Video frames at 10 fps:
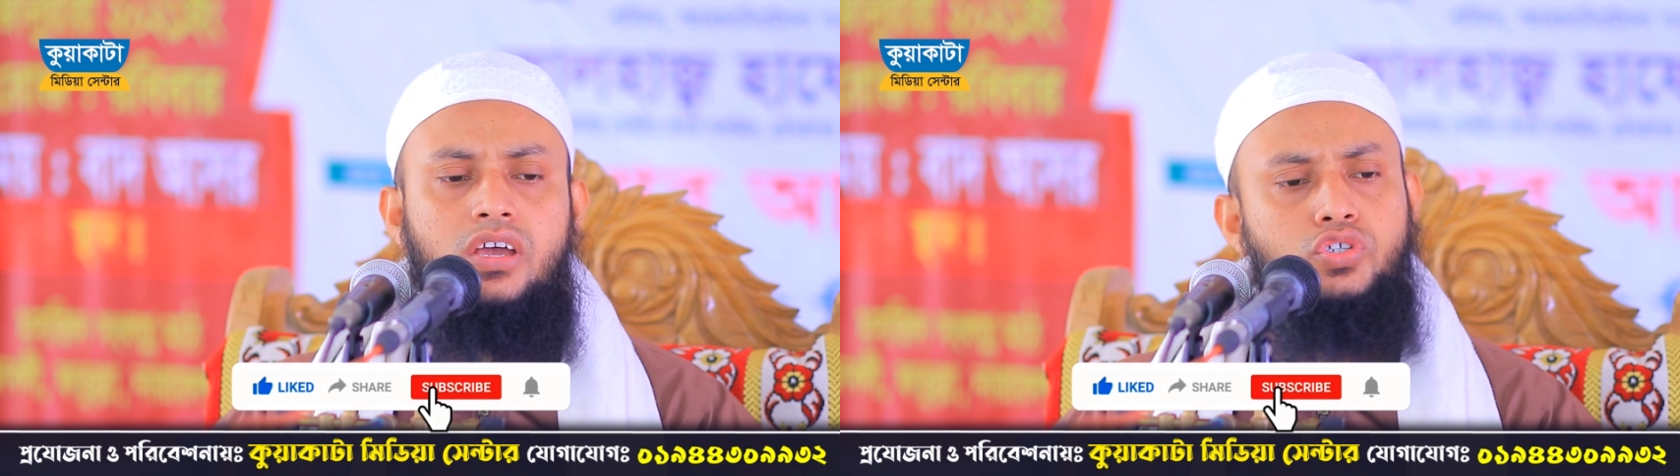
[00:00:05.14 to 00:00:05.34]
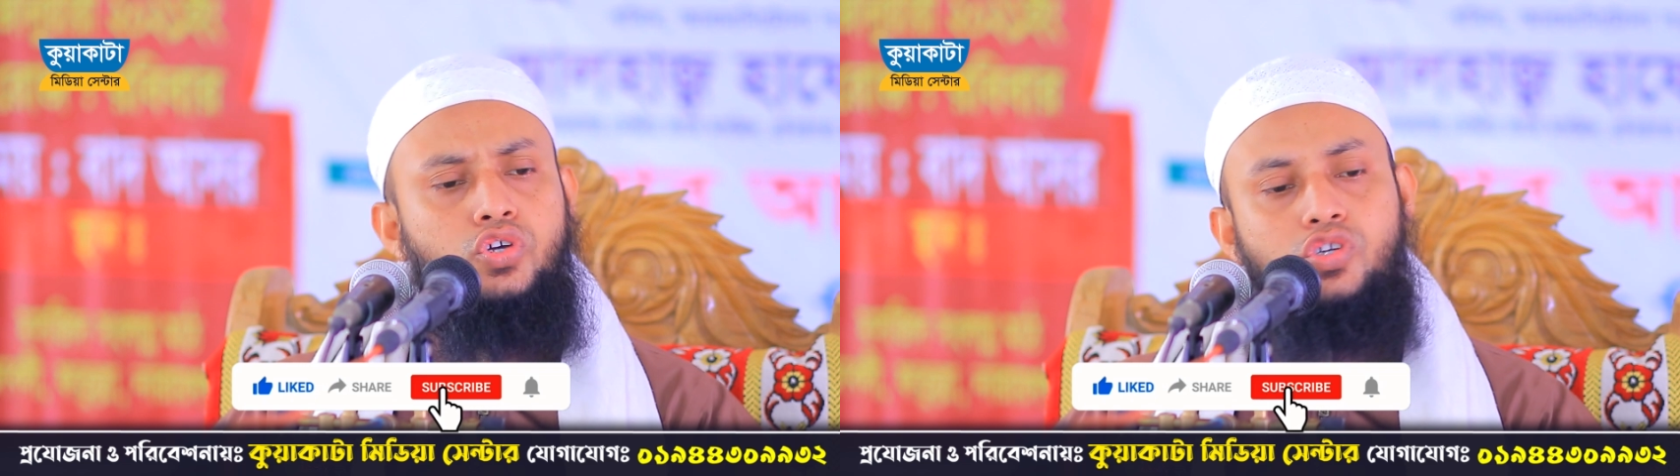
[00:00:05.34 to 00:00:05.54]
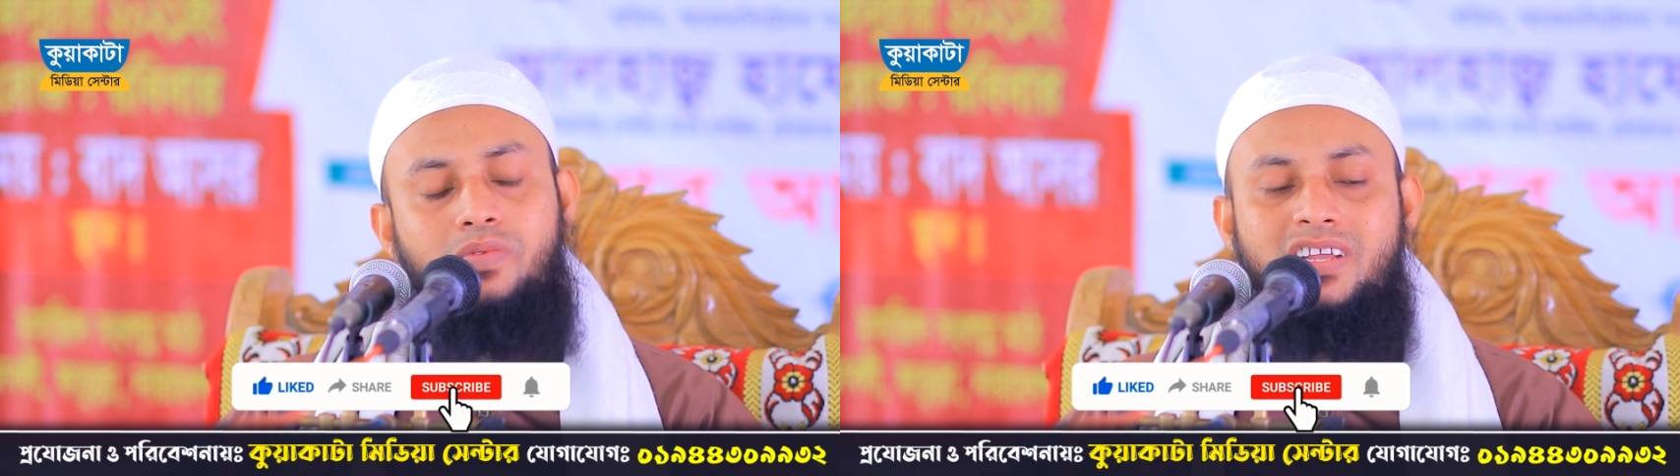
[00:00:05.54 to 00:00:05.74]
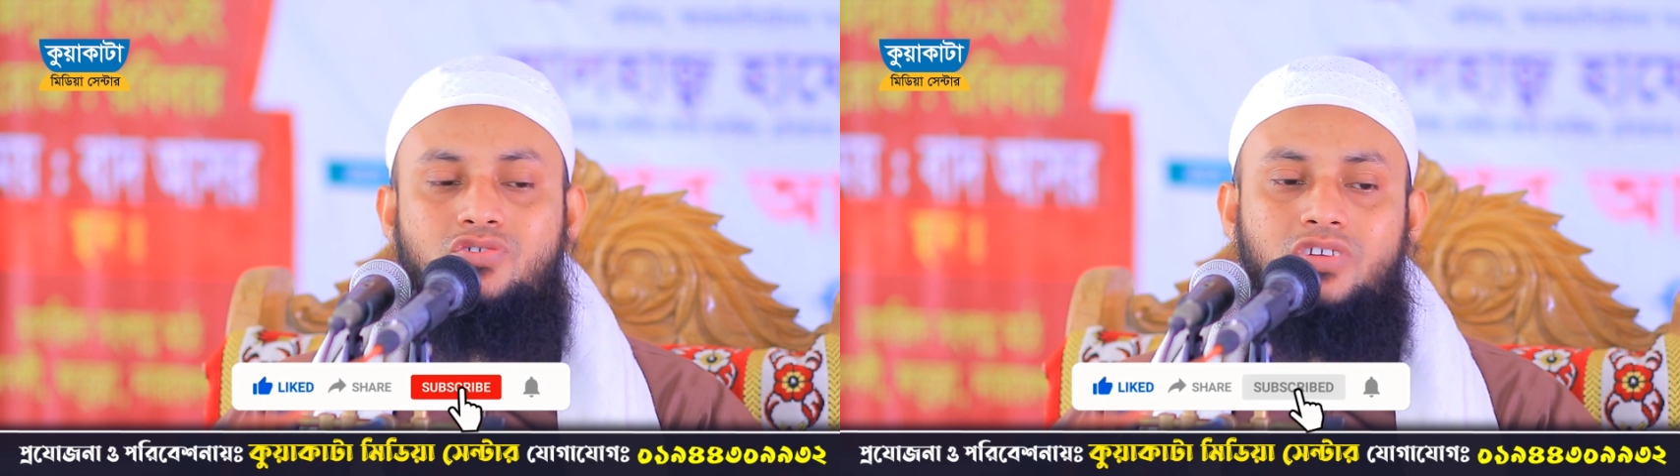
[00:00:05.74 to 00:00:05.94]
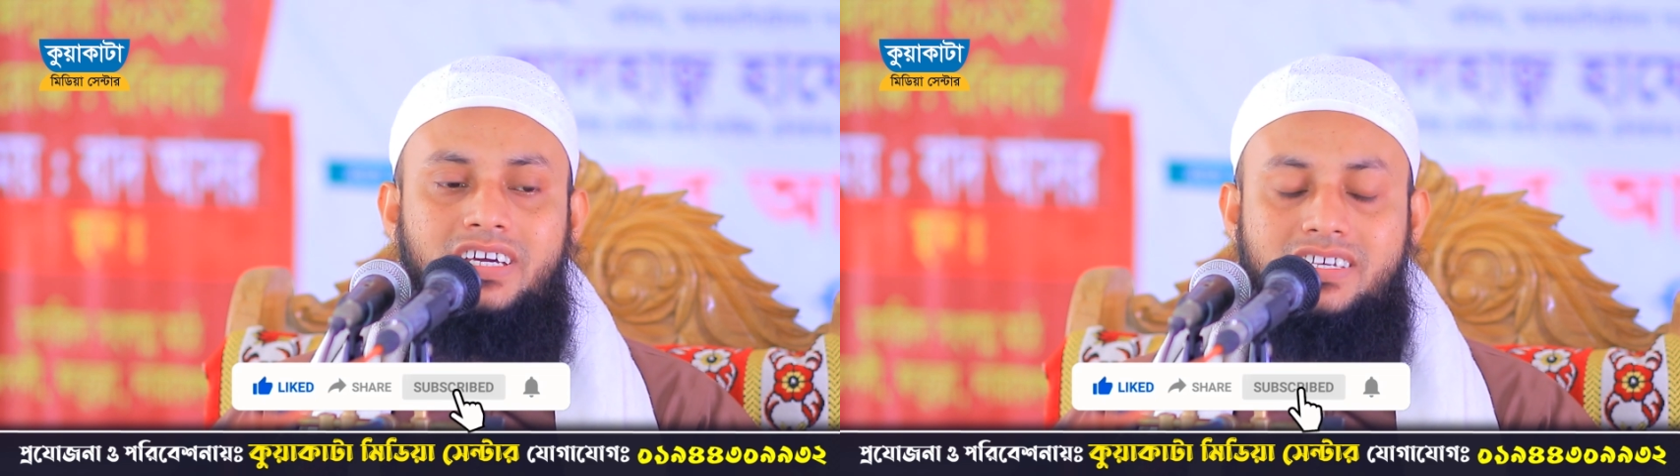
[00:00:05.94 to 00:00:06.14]
শ্বশুর বাড়ি
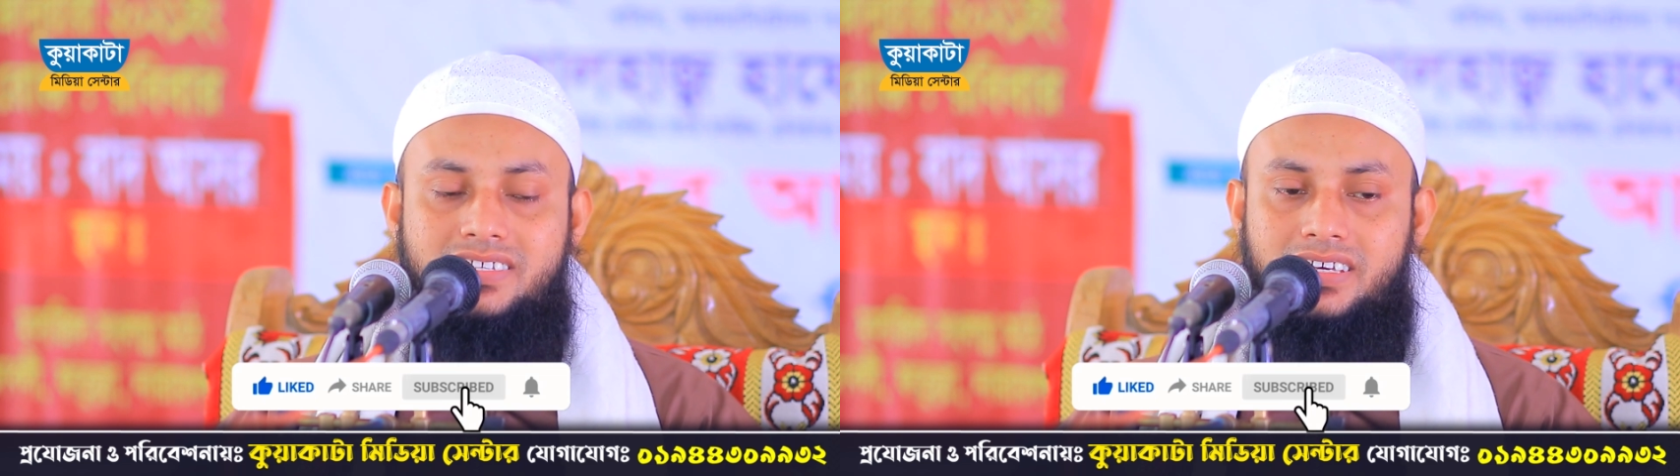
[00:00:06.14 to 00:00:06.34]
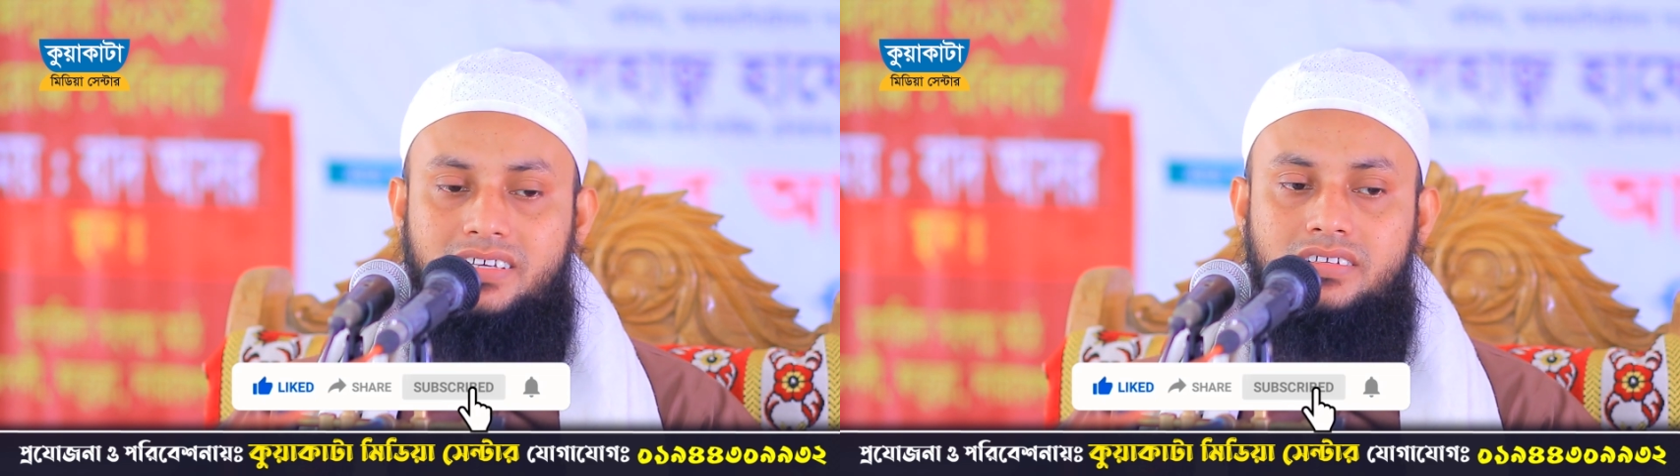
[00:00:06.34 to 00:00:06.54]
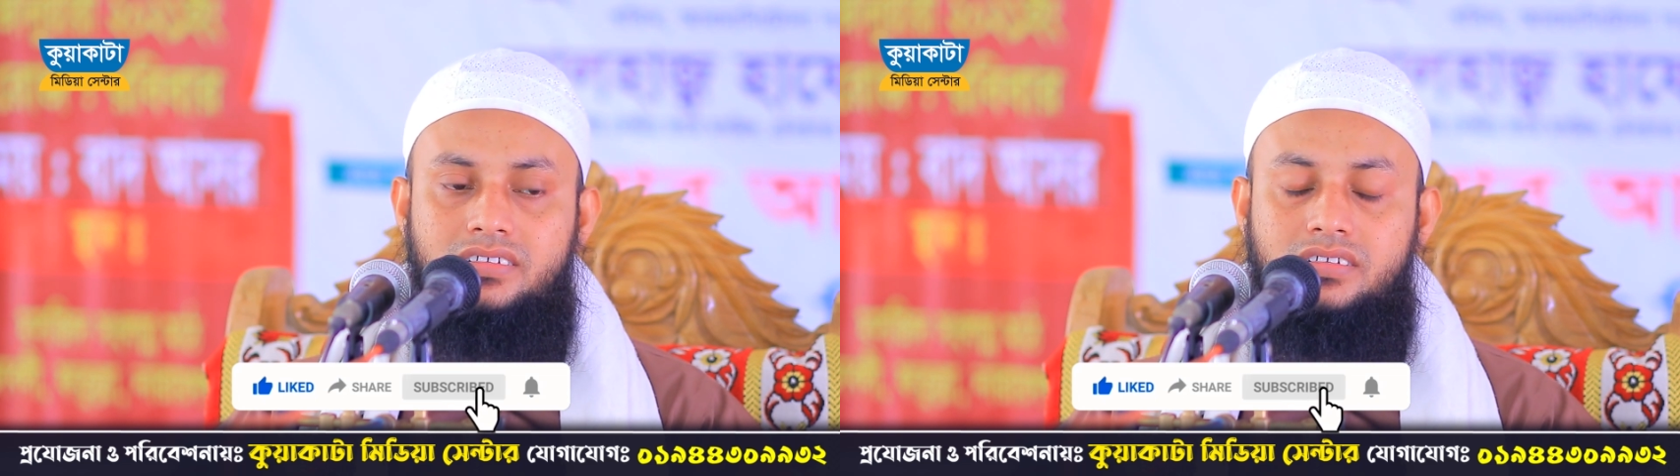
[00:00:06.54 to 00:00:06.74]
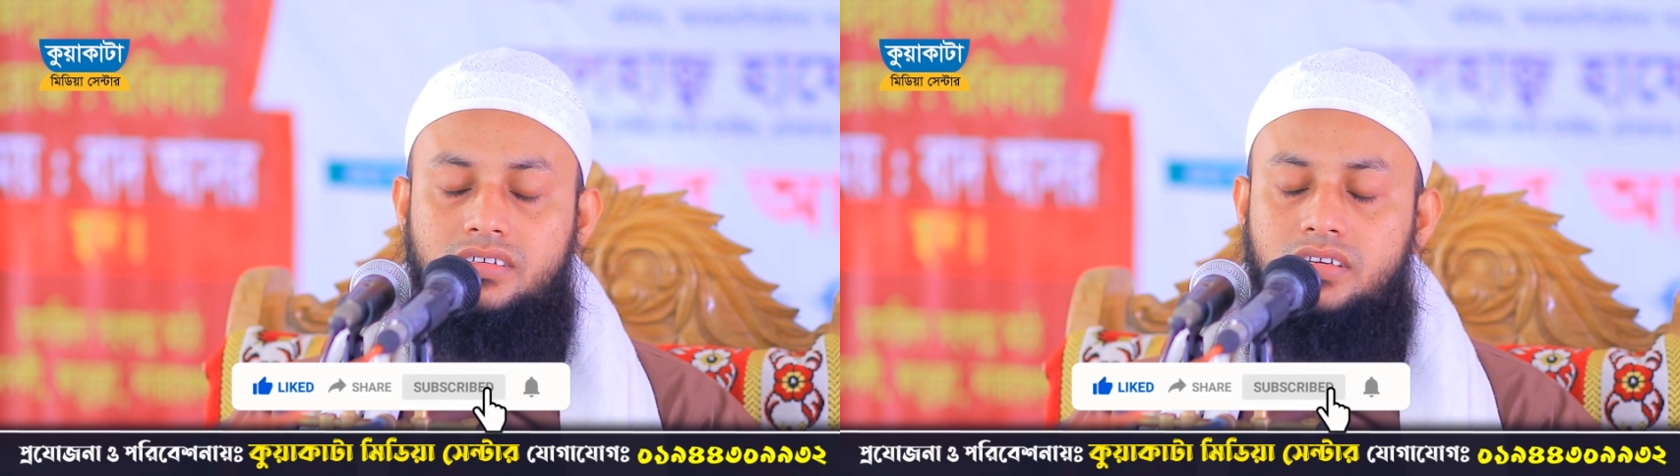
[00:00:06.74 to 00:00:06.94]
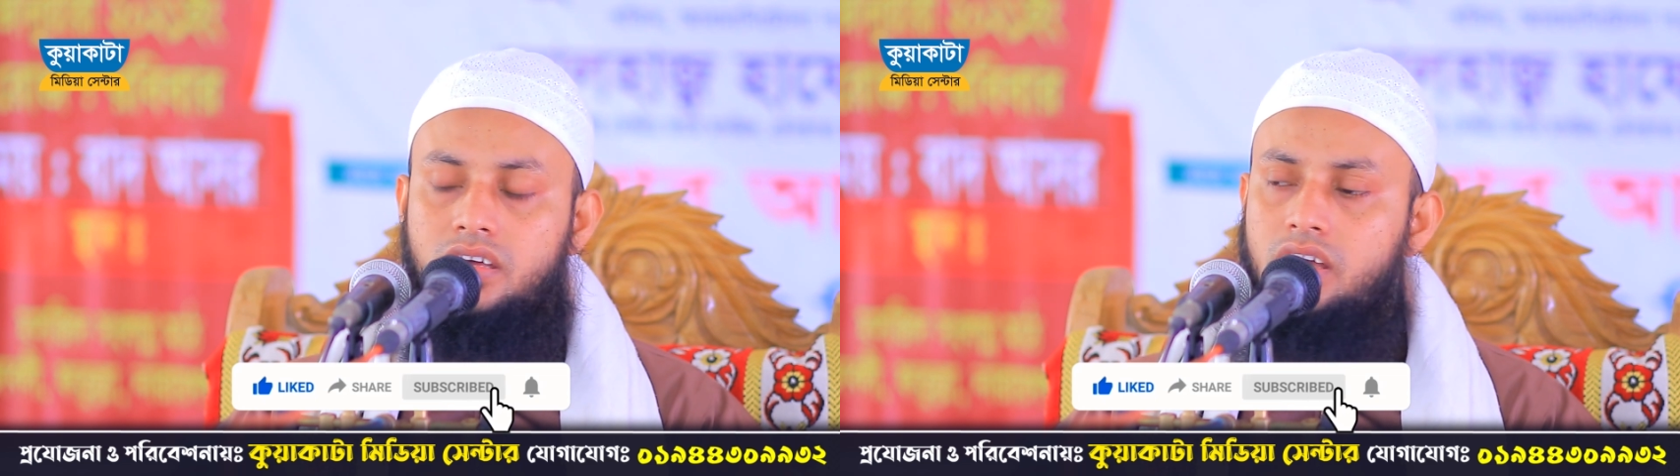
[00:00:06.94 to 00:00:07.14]
চলে গেছে
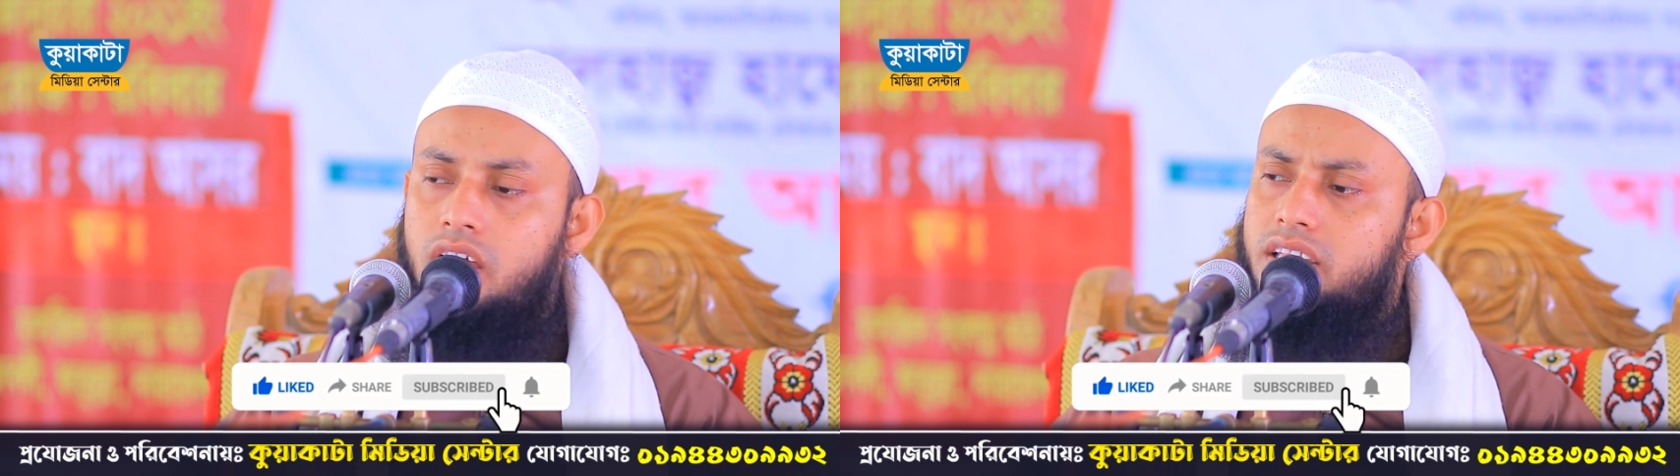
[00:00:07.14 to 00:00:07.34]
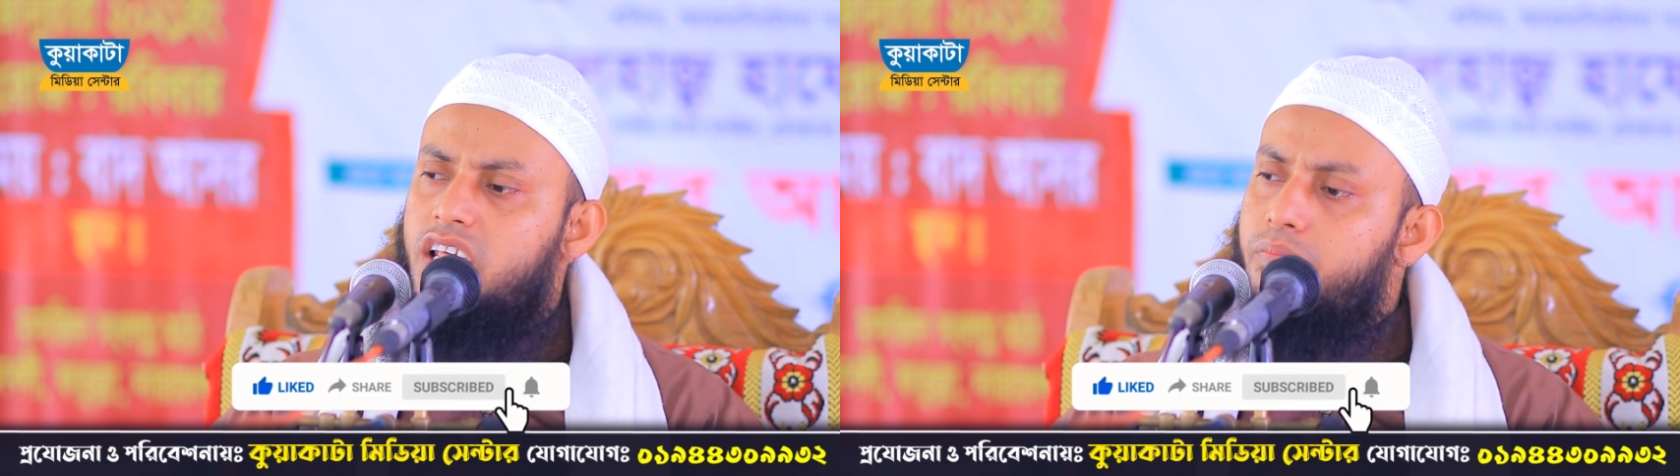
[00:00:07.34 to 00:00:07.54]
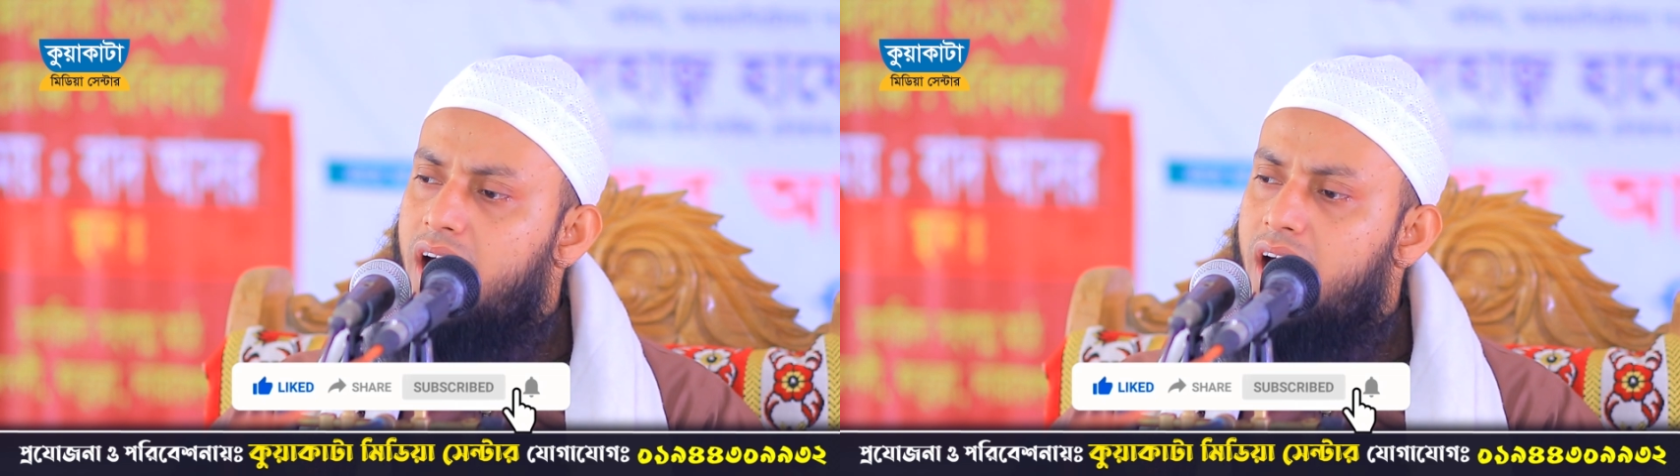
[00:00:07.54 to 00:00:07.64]
তার